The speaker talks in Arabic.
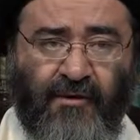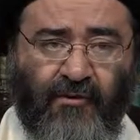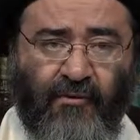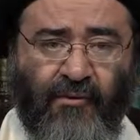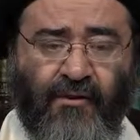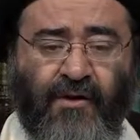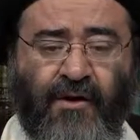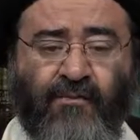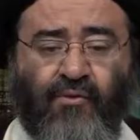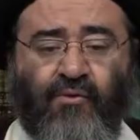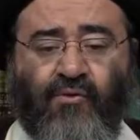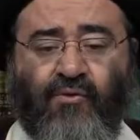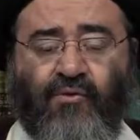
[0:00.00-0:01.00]

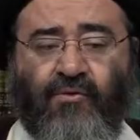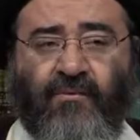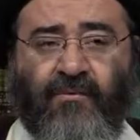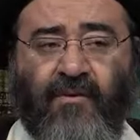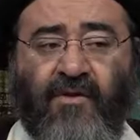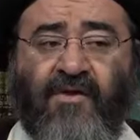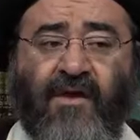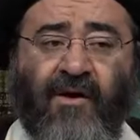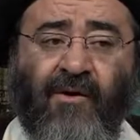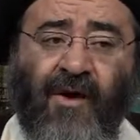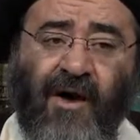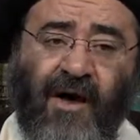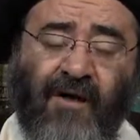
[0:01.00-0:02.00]
يثيبه
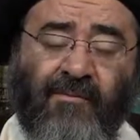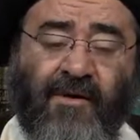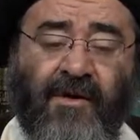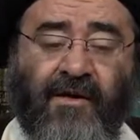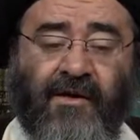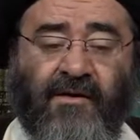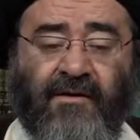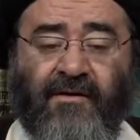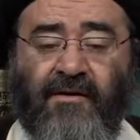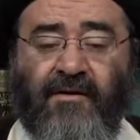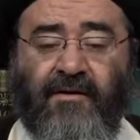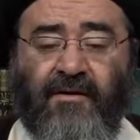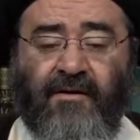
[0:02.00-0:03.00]
ثواب
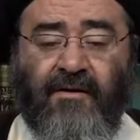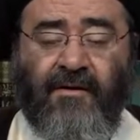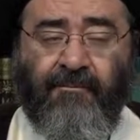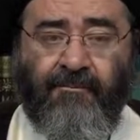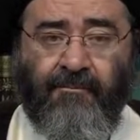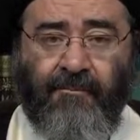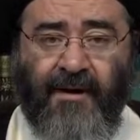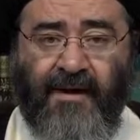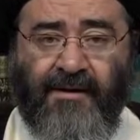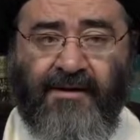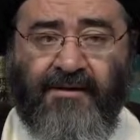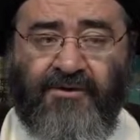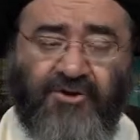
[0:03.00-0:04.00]

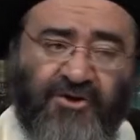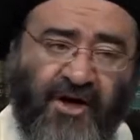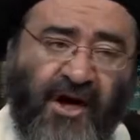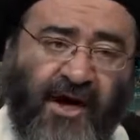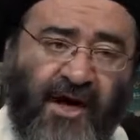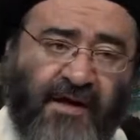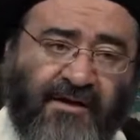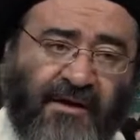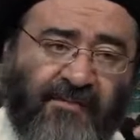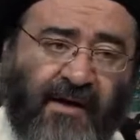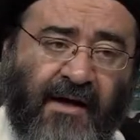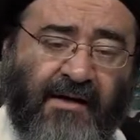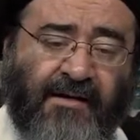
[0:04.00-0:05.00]
من جاهد
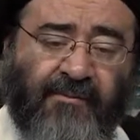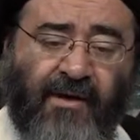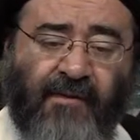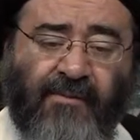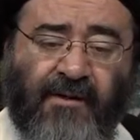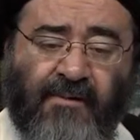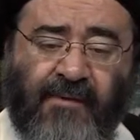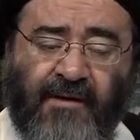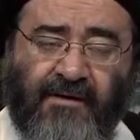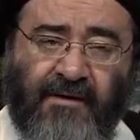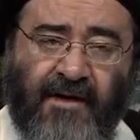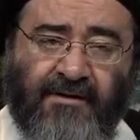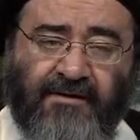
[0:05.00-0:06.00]
مع الإمام
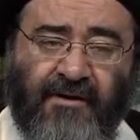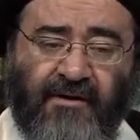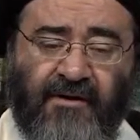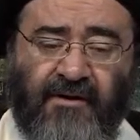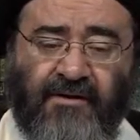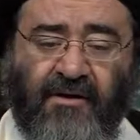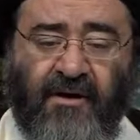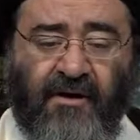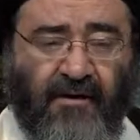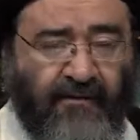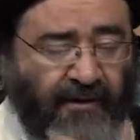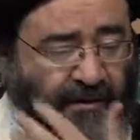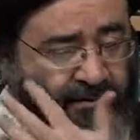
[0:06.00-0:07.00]
المهدي عجل الله تعالى
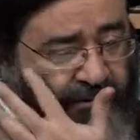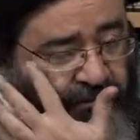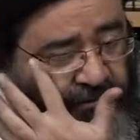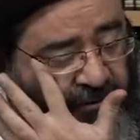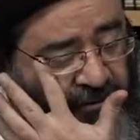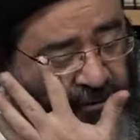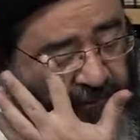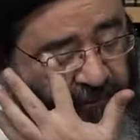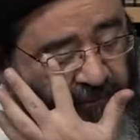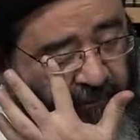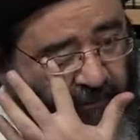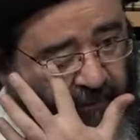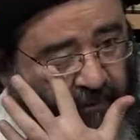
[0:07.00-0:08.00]
فرجه الشريف
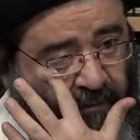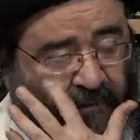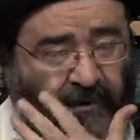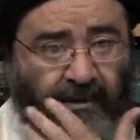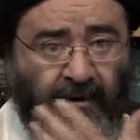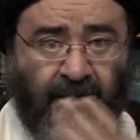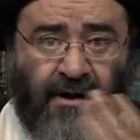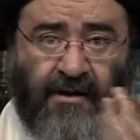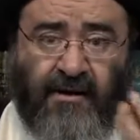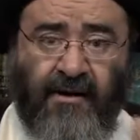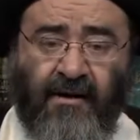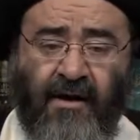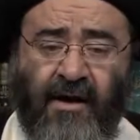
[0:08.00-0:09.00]
لأن
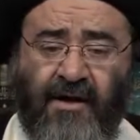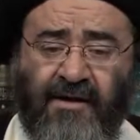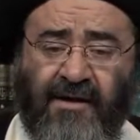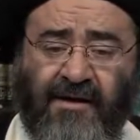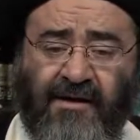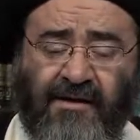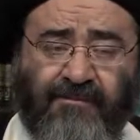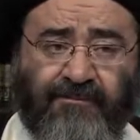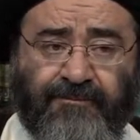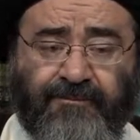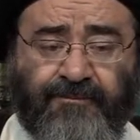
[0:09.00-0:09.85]
الله كريم